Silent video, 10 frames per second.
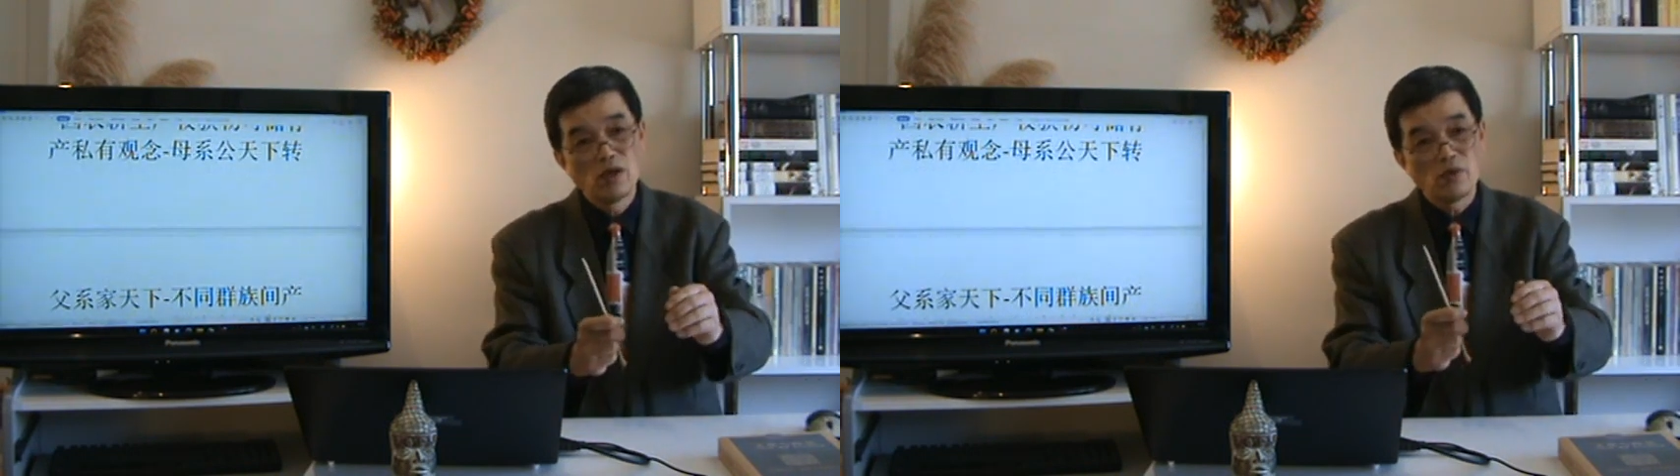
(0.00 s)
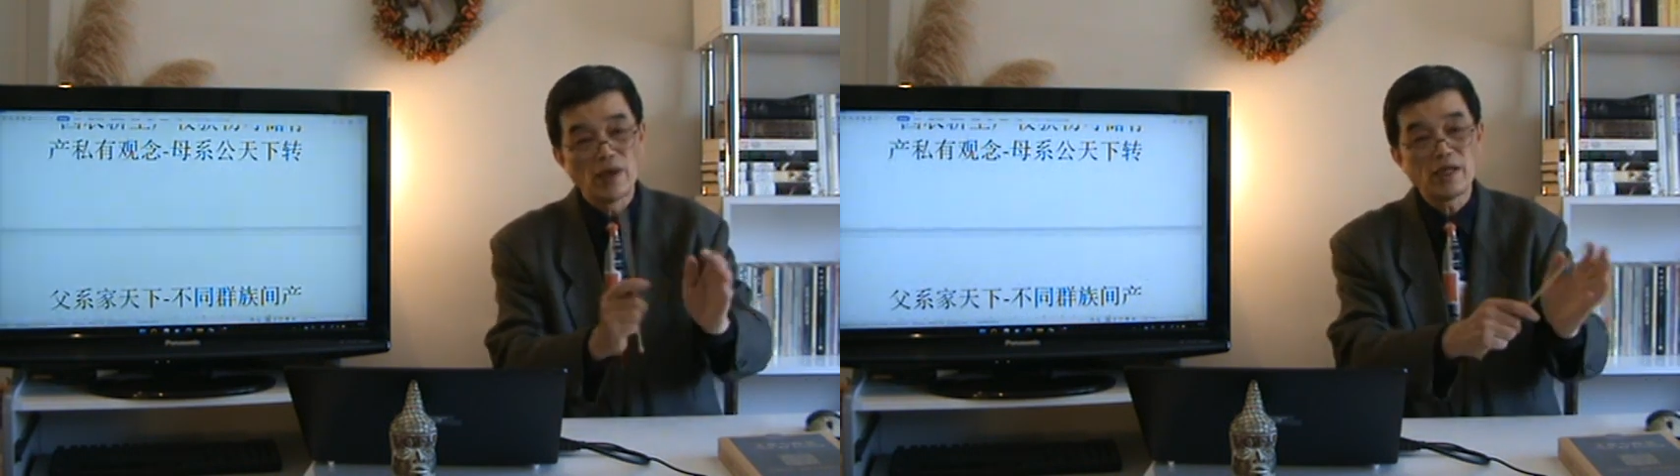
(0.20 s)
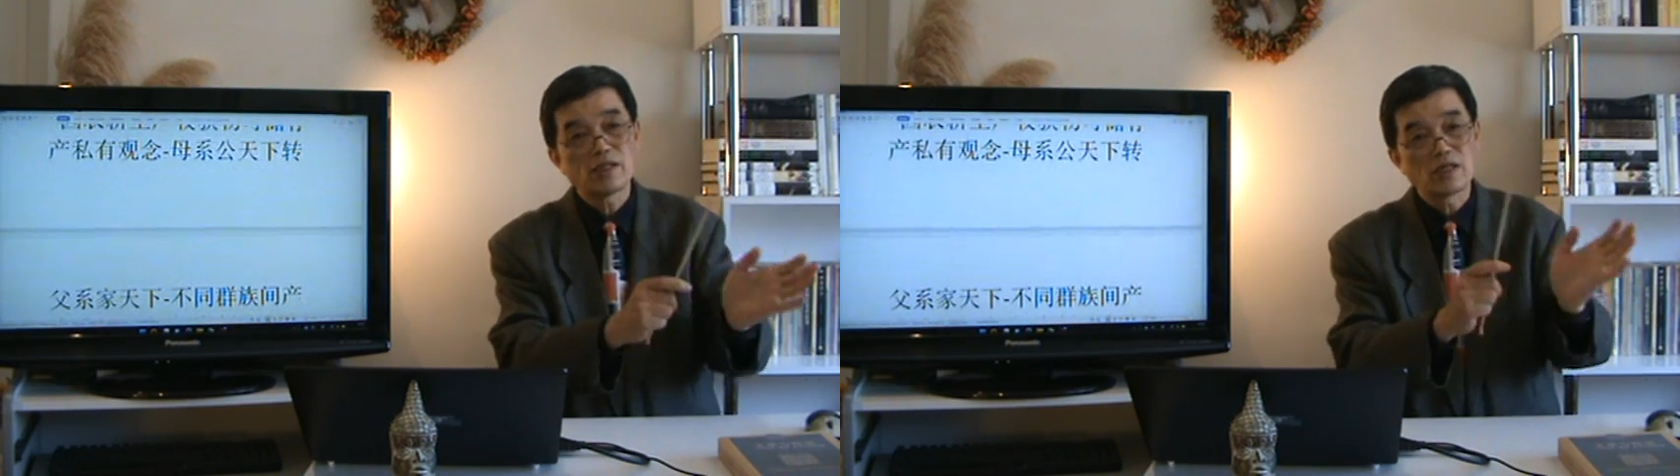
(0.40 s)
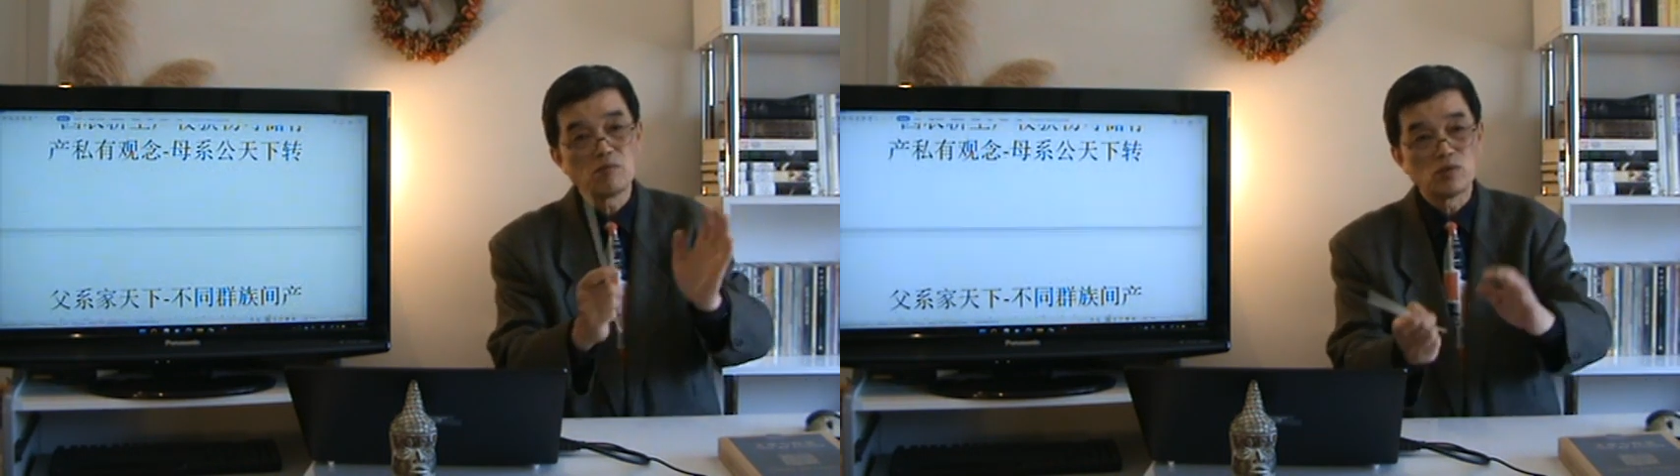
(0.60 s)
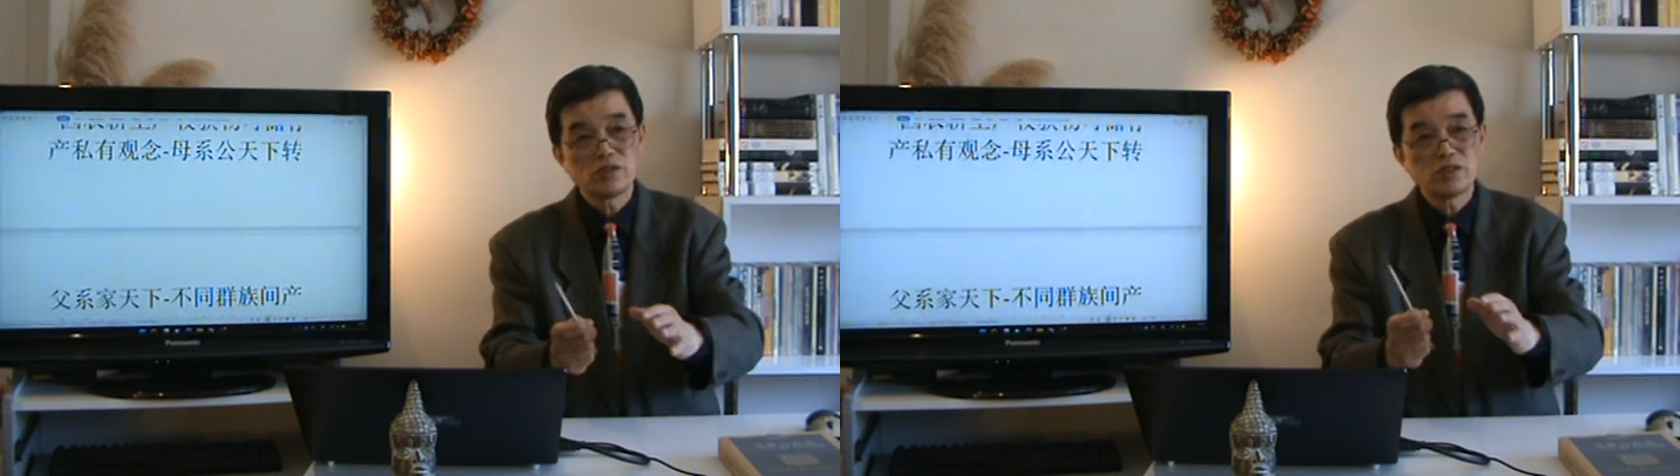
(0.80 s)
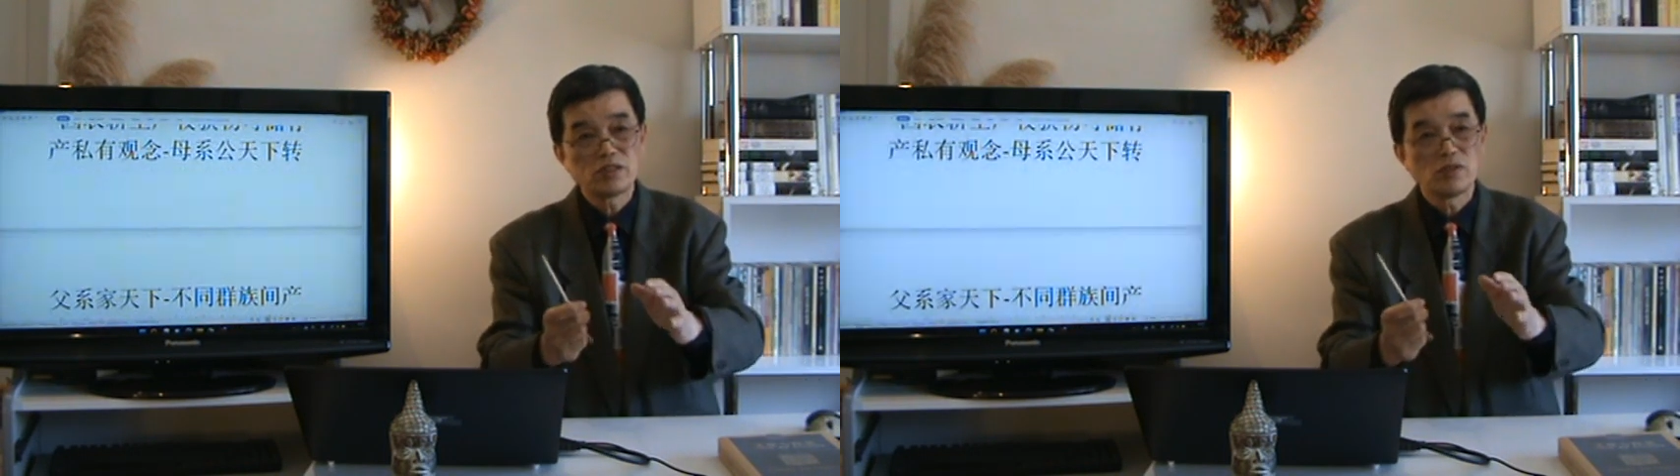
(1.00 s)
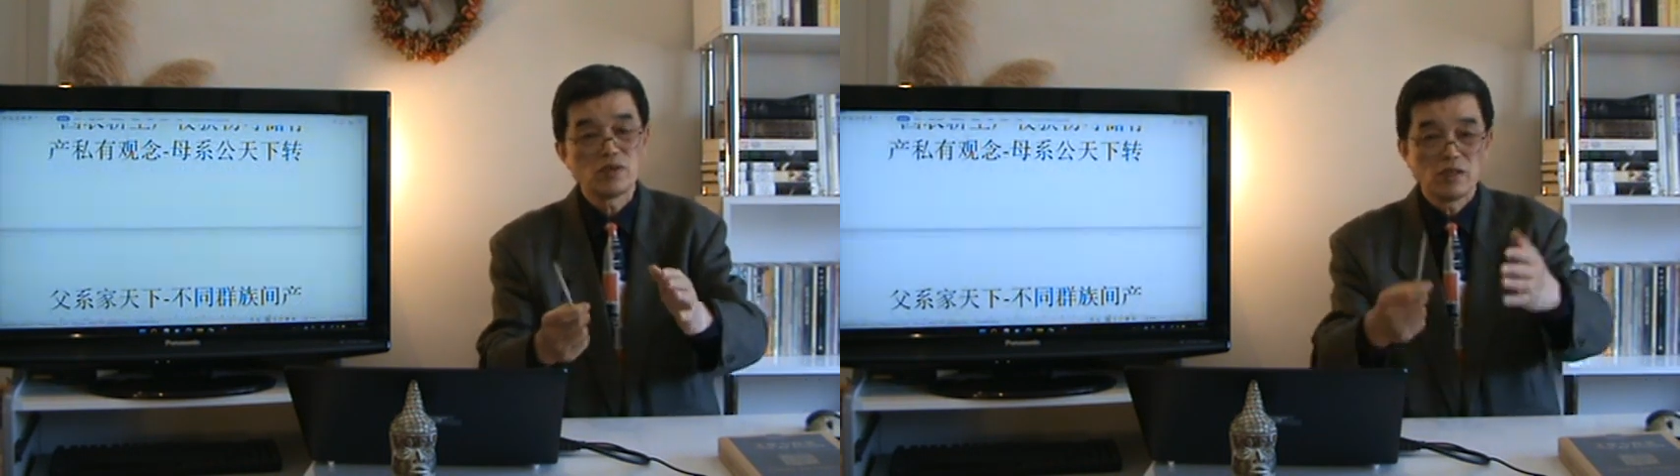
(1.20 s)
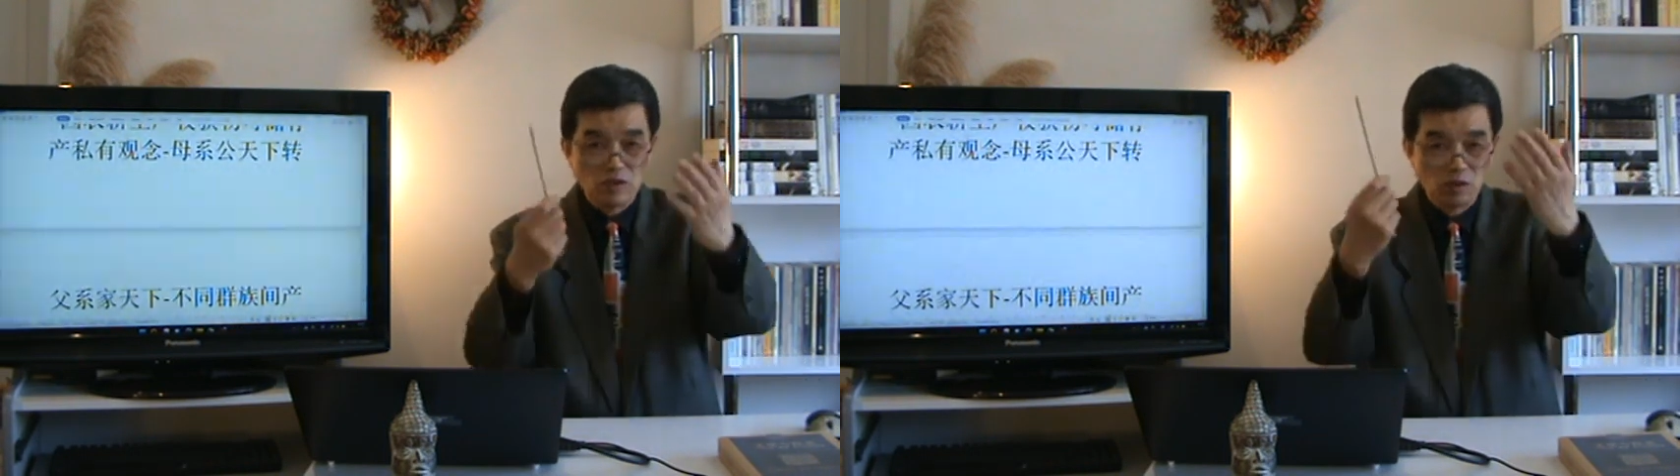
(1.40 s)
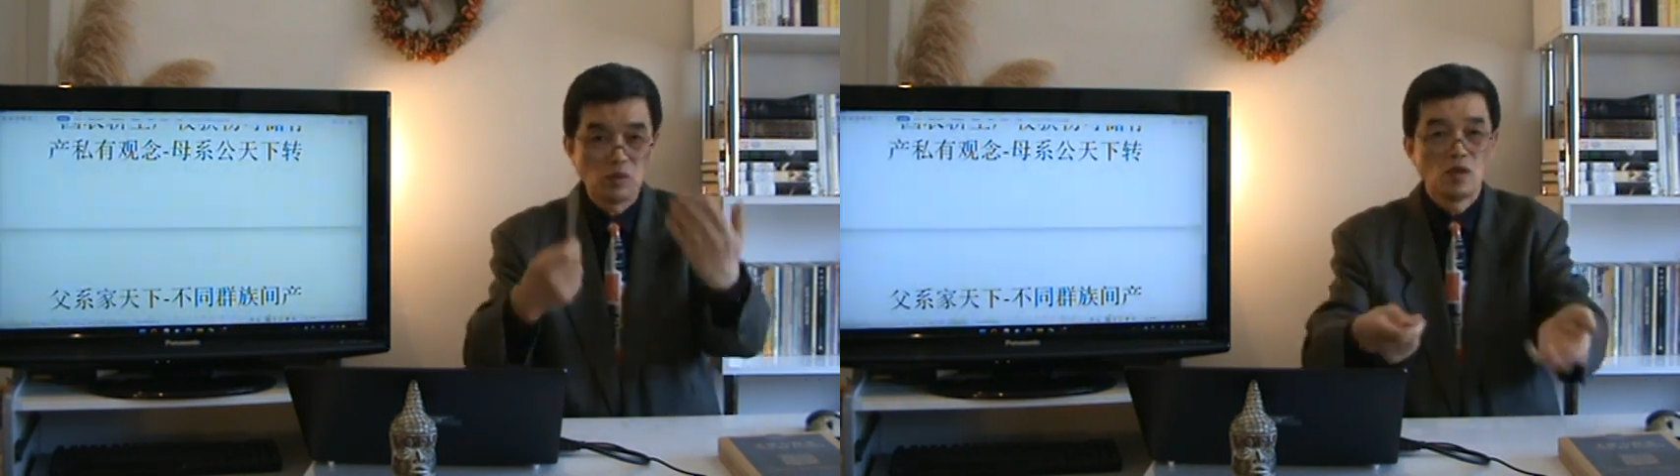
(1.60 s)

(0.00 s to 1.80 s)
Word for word: 原来这个母系社会就